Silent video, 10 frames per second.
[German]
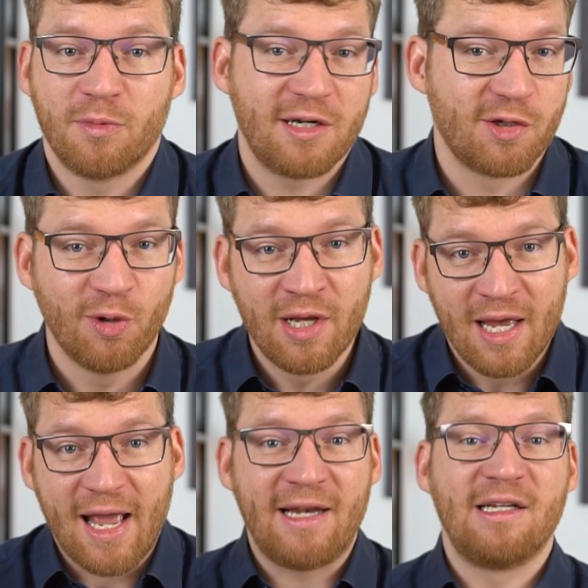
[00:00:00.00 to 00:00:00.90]
Also
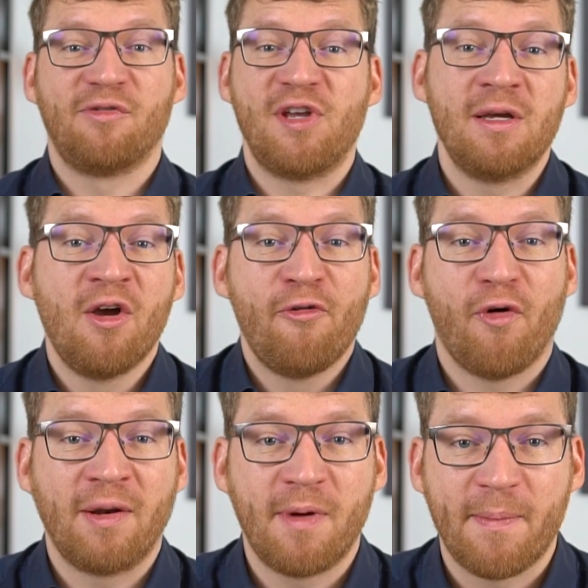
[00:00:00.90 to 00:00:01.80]
ähnlich wie
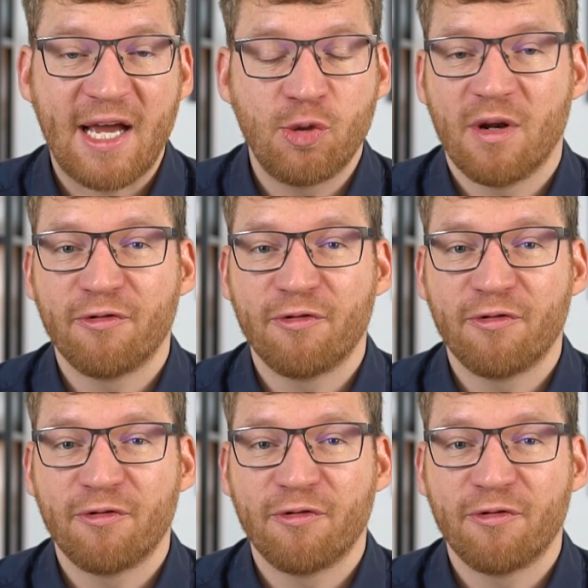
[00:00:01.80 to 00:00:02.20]
vorhin beim Beispiel